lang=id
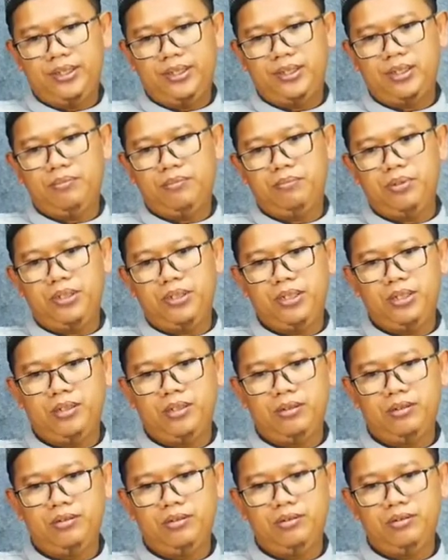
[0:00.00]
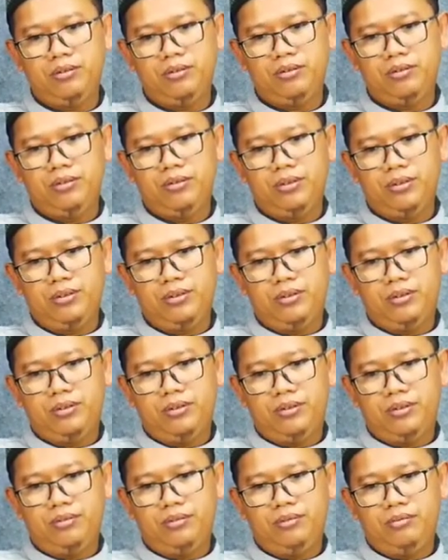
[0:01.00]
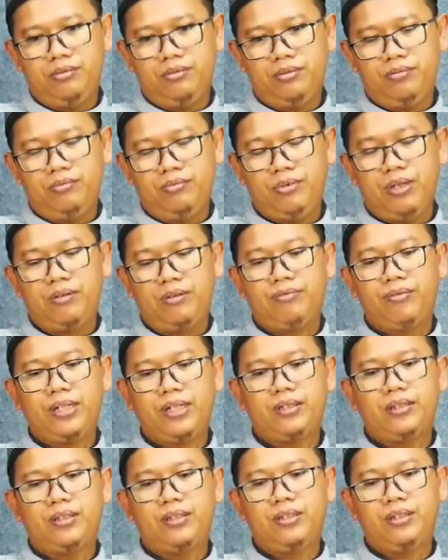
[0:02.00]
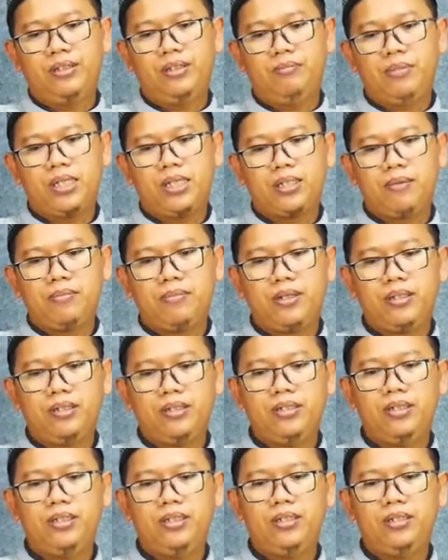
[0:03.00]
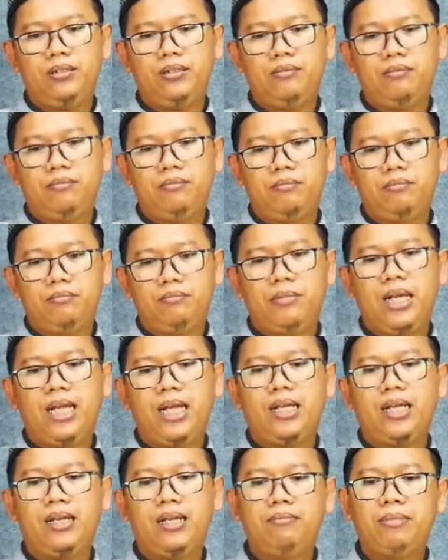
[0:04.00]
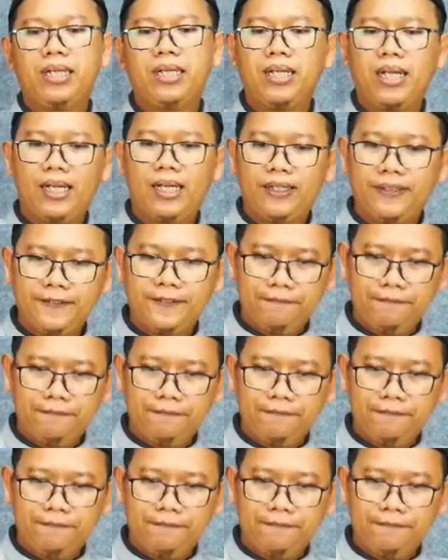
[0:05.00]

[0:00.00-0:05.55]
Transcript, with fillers: dan beliau wafat dimakamkan di Makla Mekah.